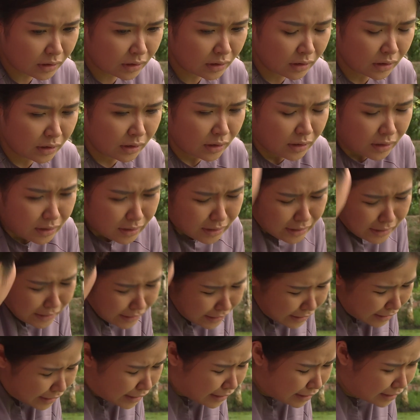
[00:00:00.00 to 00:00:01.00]
nó mặc cái sao
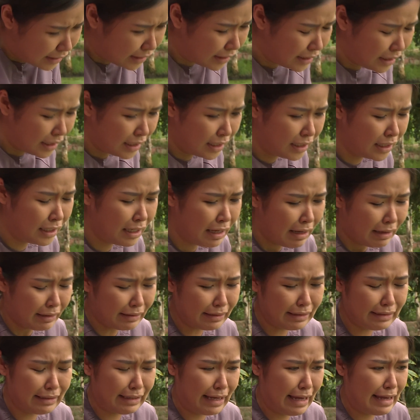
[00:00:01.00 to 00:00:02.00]

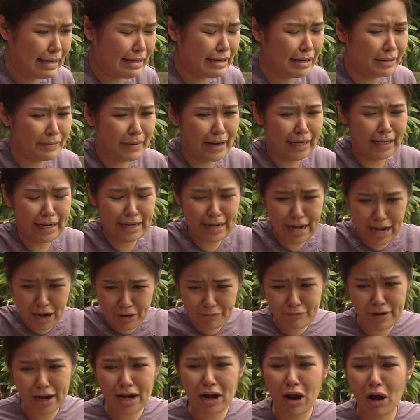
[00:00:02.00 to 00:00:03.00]
vậy nhưng mà cái này
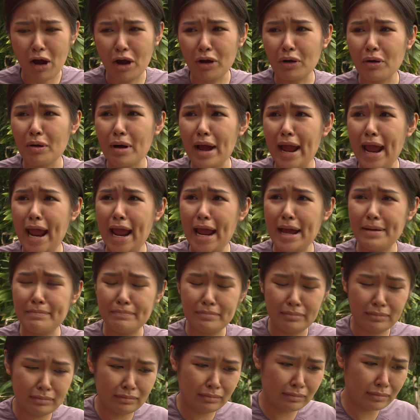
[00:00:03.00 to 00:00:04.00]
không phải lỗi của em
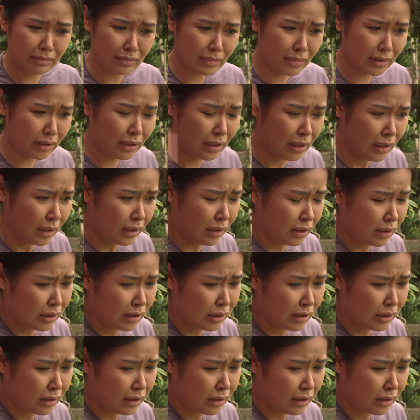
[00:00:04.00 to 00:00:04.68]
không